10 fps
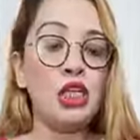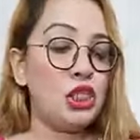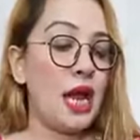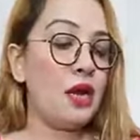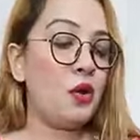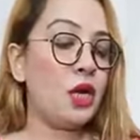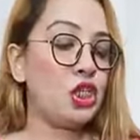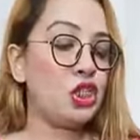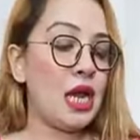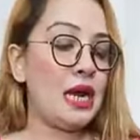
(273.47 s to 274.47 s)
শেয়ার করে
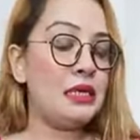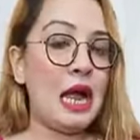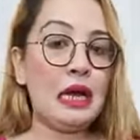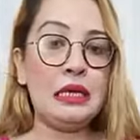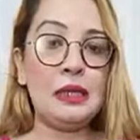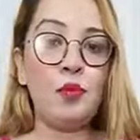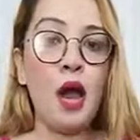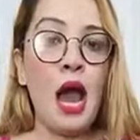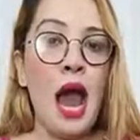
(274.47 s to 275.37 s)
শেয়ার ডান লিখবো